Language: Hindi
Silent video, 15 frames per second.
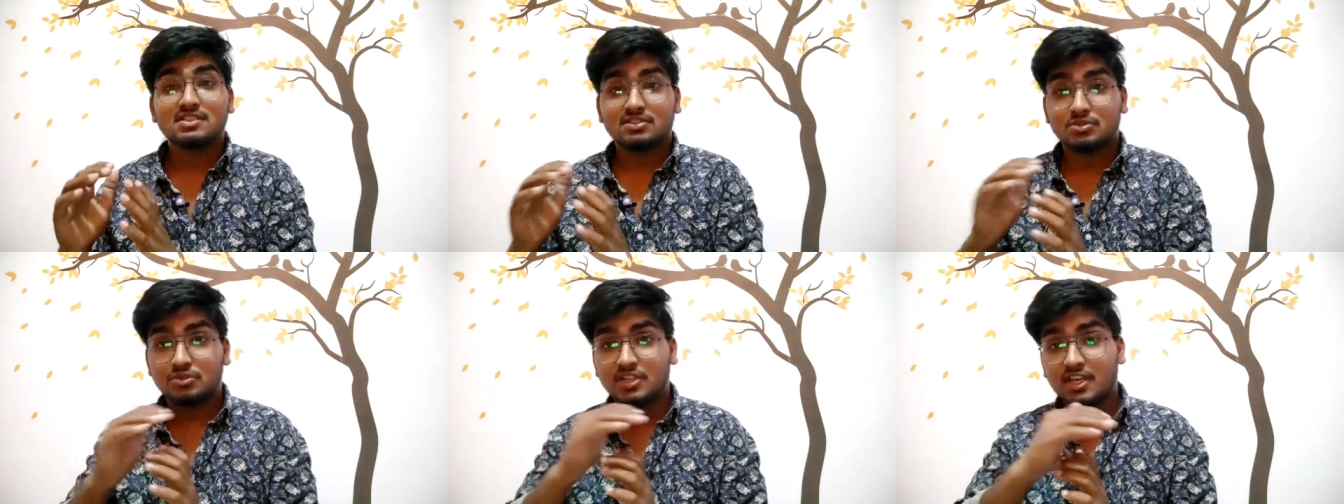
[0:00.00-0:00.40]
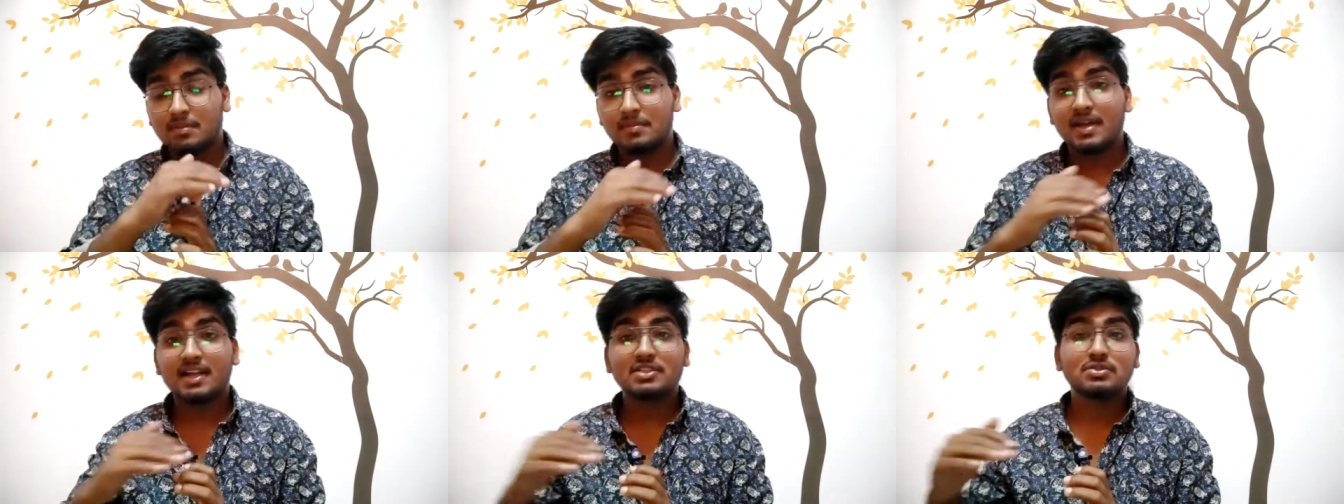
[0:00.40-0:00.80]
जो
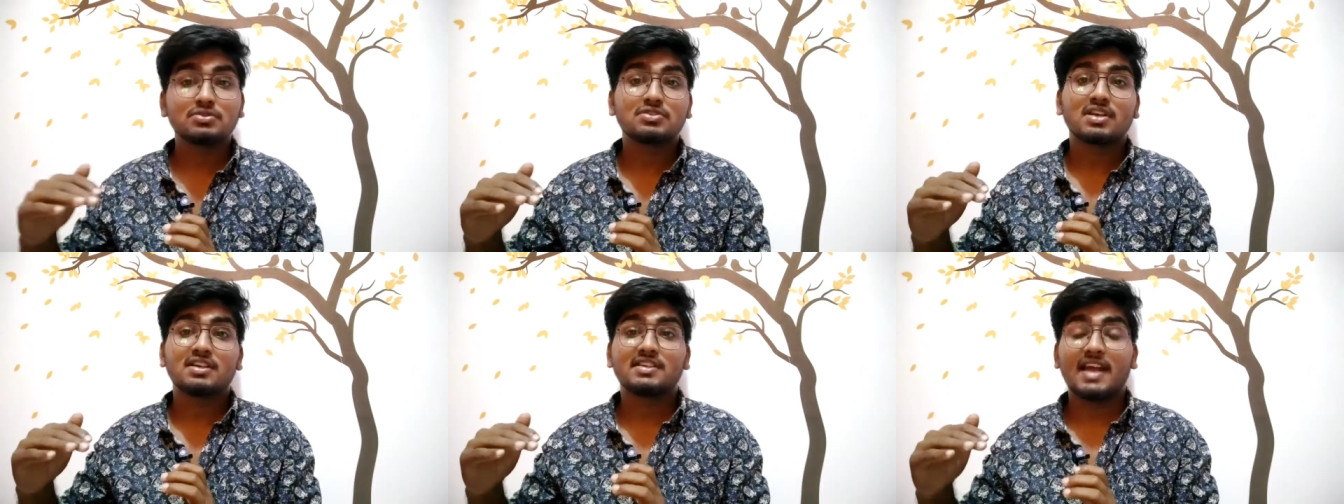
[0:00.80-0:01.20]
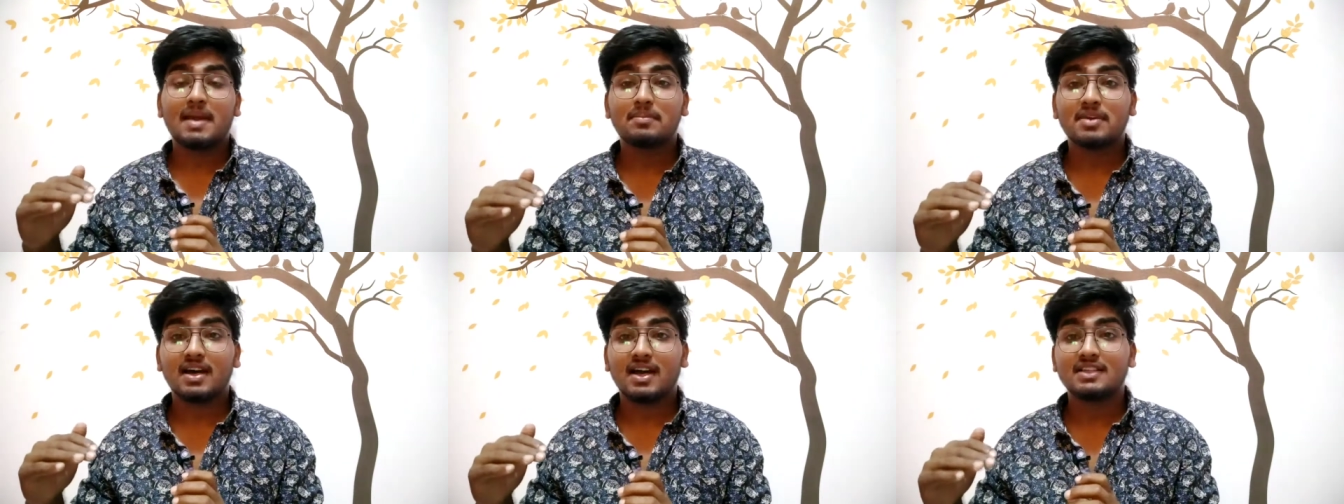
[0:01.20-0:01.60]
दरमियान जो उसका
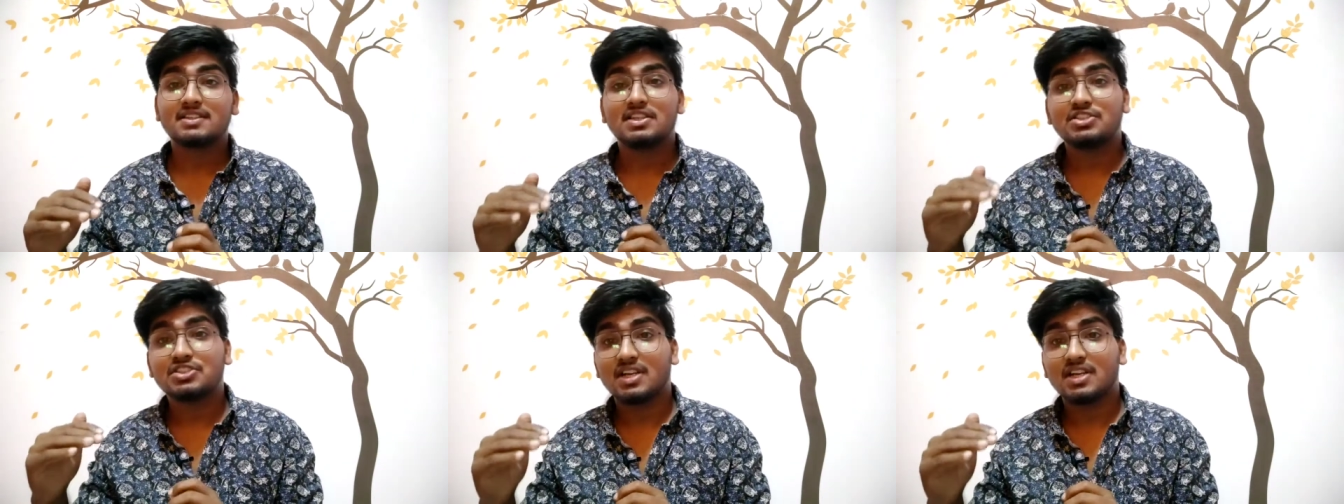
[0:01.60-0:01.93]
टाइम रहा है तीन